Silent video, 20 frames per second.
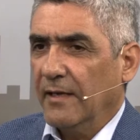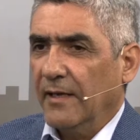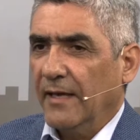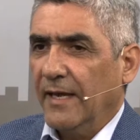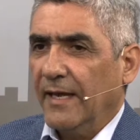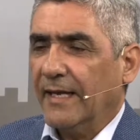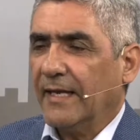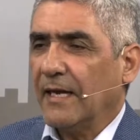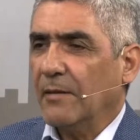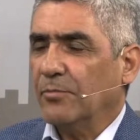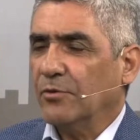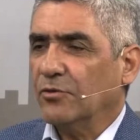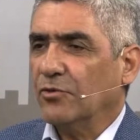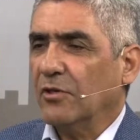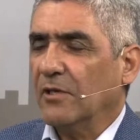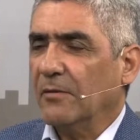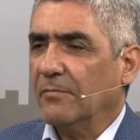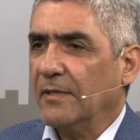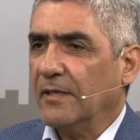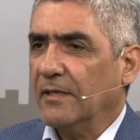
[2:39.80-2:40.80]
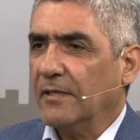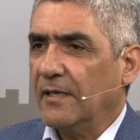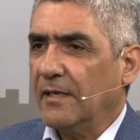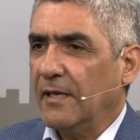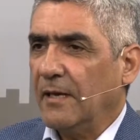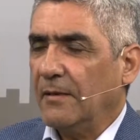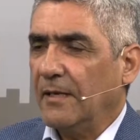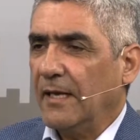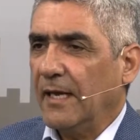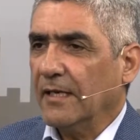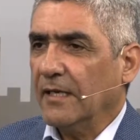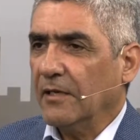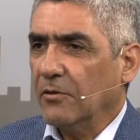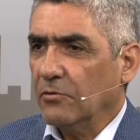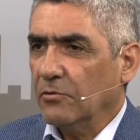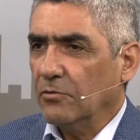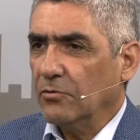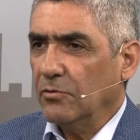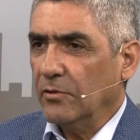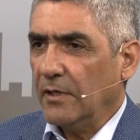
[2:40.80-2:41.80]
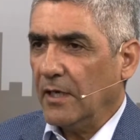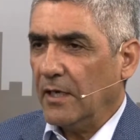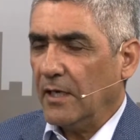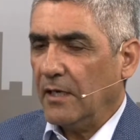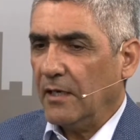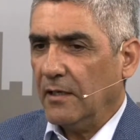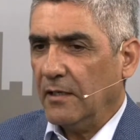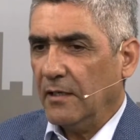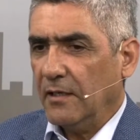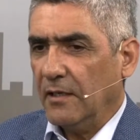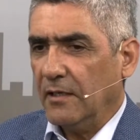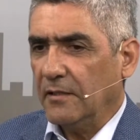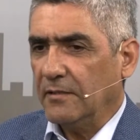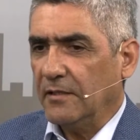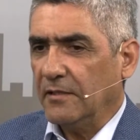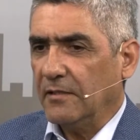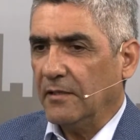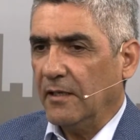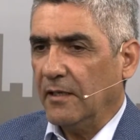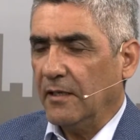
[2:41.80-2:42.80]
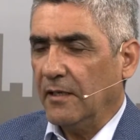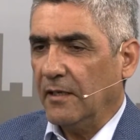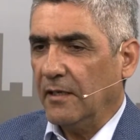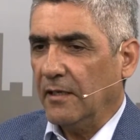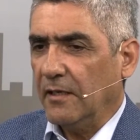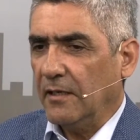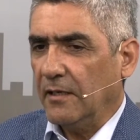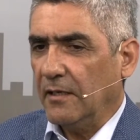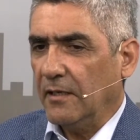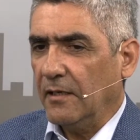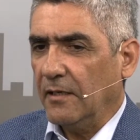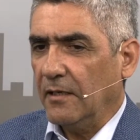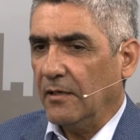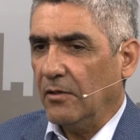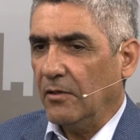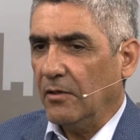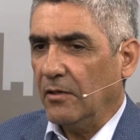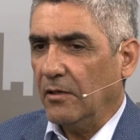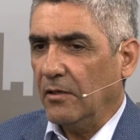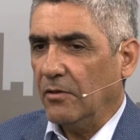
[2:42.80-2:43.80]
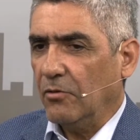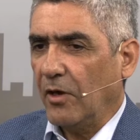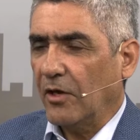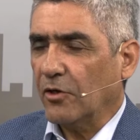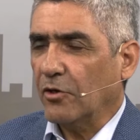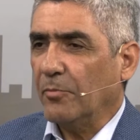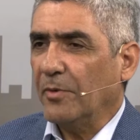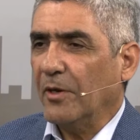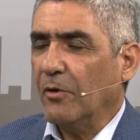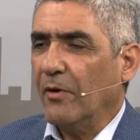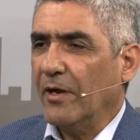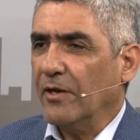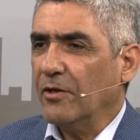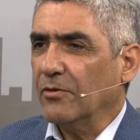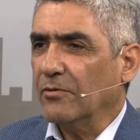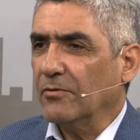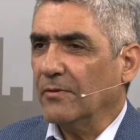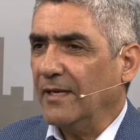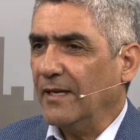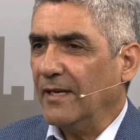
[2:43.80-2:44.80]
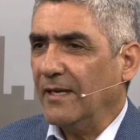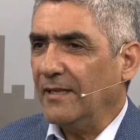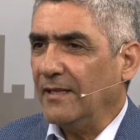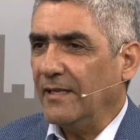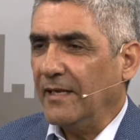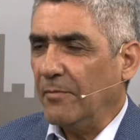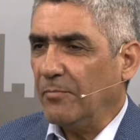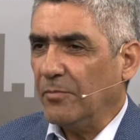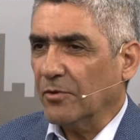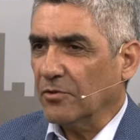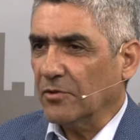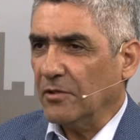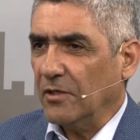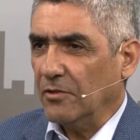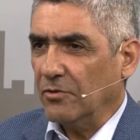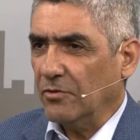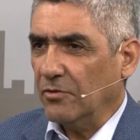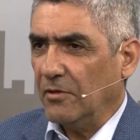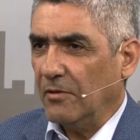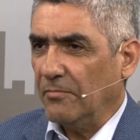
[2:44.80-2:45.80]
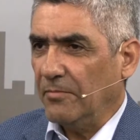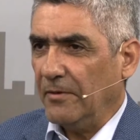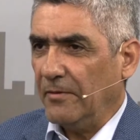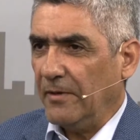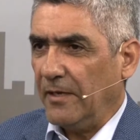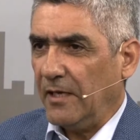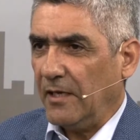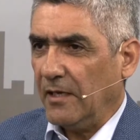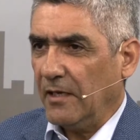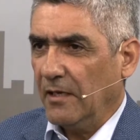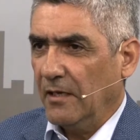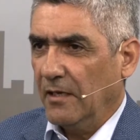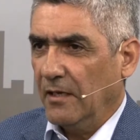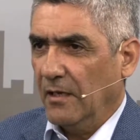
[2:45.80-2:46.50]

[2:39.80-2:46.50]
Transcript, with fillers: El campo solamente, la, agricultura, lo agropecuario es el 10% del PBI.